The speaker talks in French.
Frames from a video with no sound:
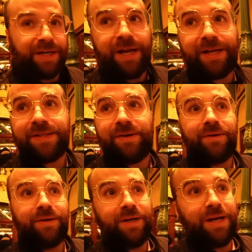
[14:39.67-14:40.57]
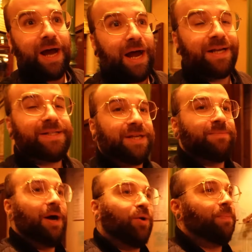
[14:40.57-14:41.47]
Alex. Alex qui
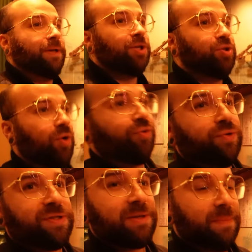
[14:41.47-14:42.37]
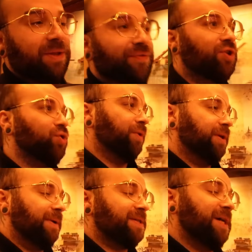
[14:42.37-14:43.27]
m'a accompagné durant toute cette magnifique journée.
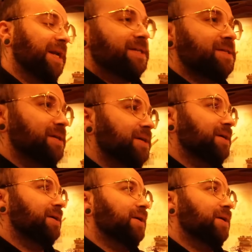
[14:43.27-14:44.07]
Merci Alex. Avec grand